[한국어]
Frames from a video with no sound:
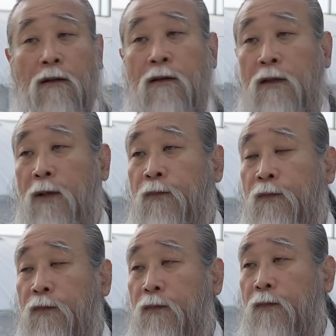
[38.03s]
그다음
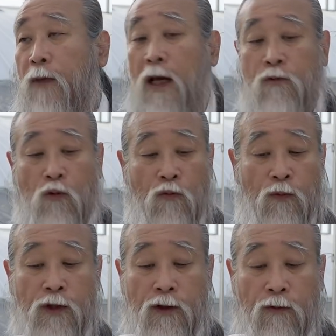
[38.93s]
내가
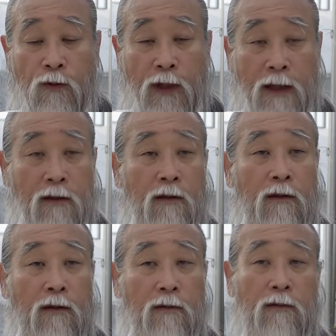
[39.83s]
조금 크고 나서
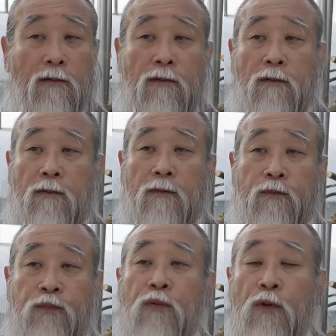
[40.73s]

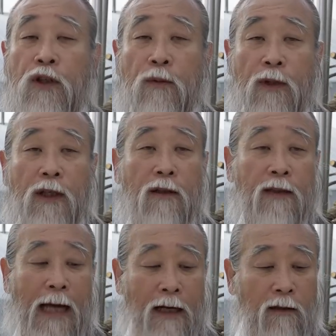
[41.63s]
부모님이
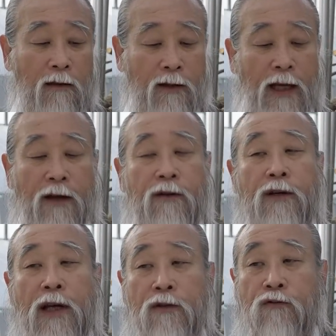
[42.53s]
나를
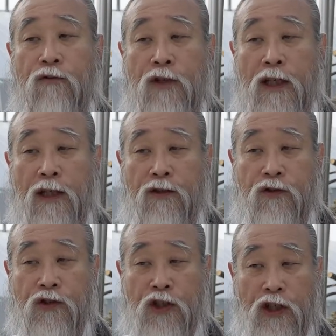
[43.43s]
케어해 주는 게
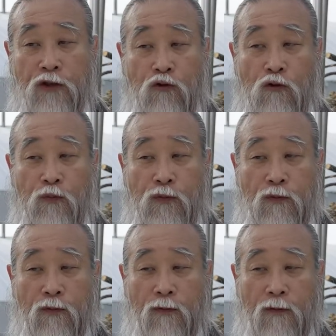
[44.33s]
질이 조금
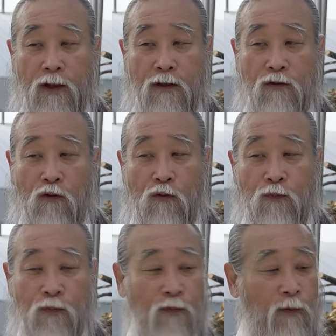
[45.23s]

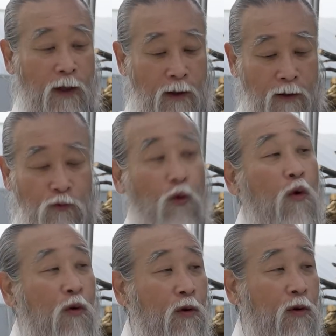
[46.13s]
조금
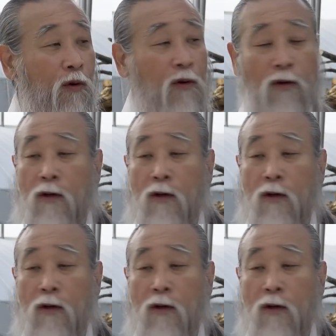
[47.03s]
높고